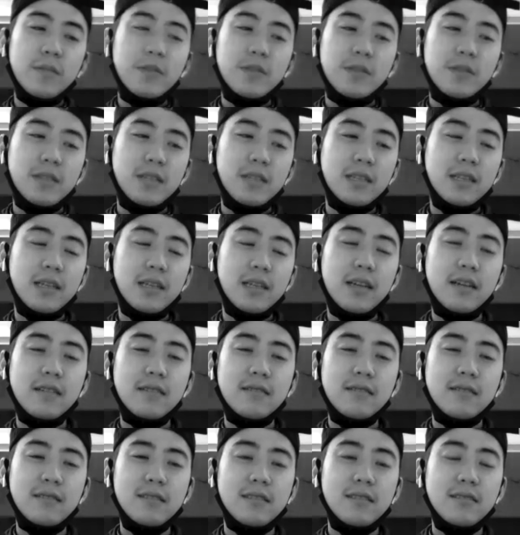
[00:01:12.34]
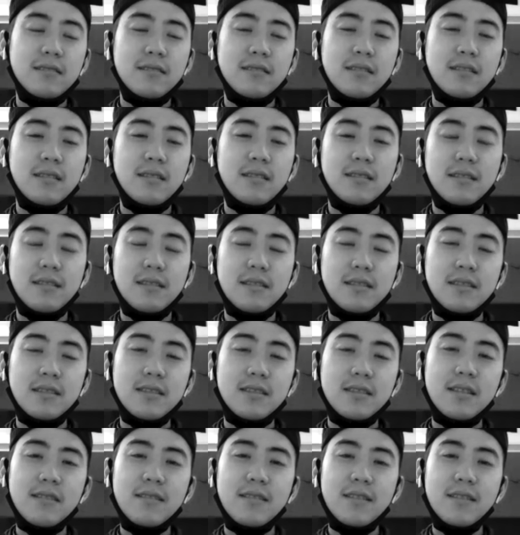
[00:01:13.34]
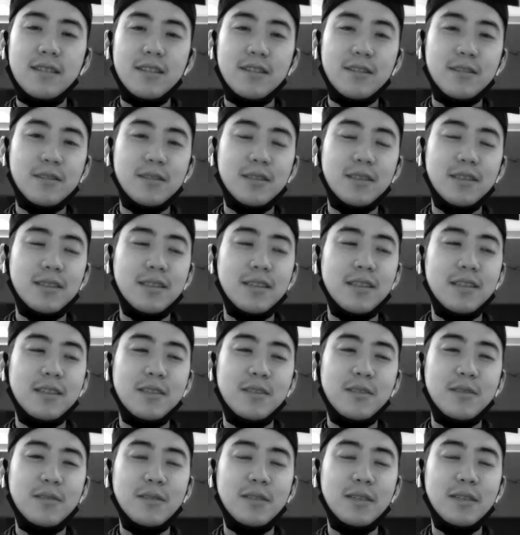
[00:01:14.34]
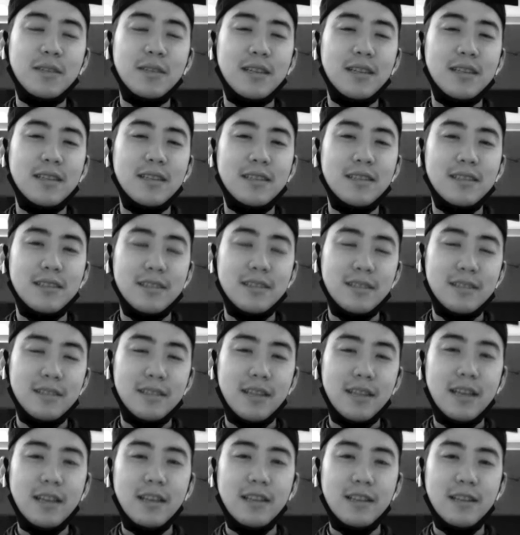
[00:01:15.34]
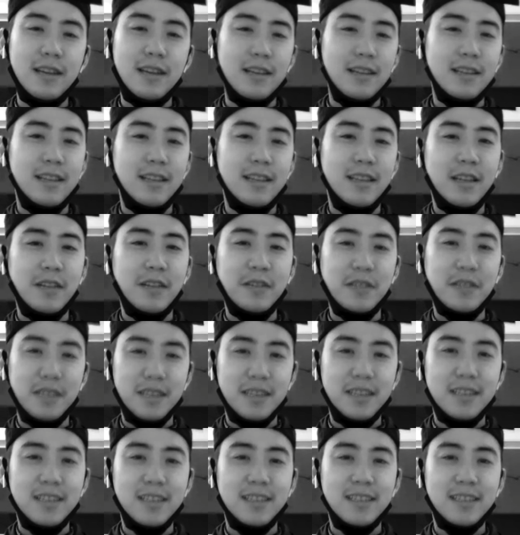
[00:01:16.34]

ものに惹かれるんですってなったら、散ってる花とじゃあ戦争以外ないんかってなるやん。